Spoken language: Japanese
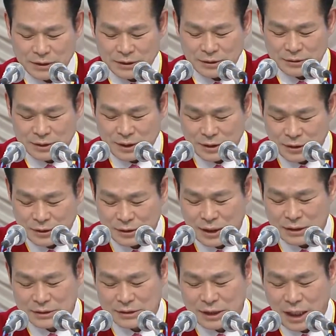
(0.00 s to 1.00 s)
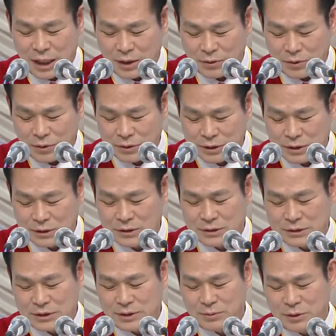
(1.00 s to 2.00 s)
神様が優れた思
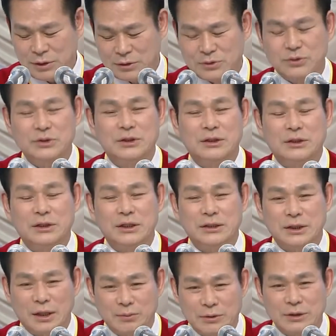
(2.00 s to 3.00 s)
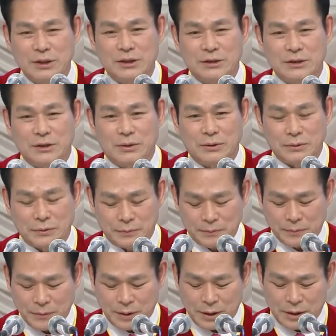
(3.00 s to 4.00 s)
考力を植え付けてくださったから
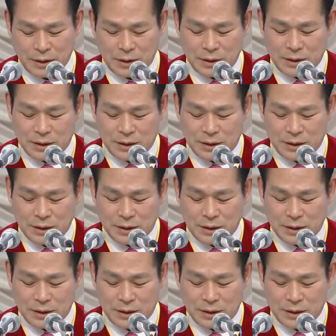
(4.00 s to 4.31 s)
です。